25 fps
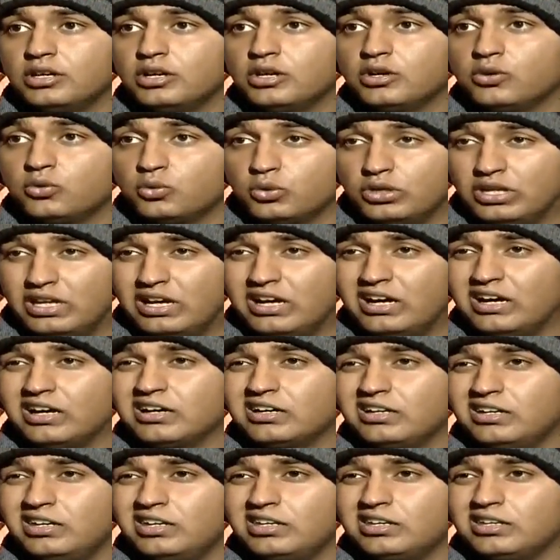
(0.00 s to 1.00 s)

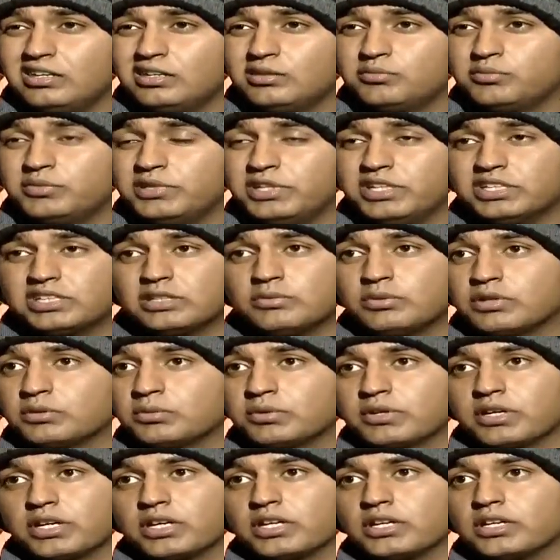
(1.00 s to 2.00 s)
والعاقل من اعتبر
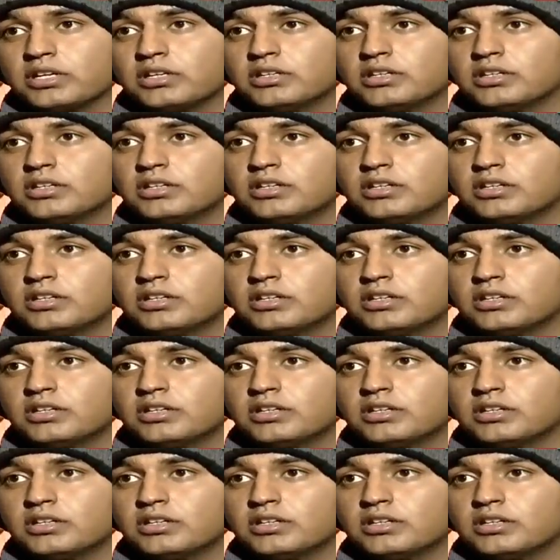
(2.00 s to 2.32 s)
بغيره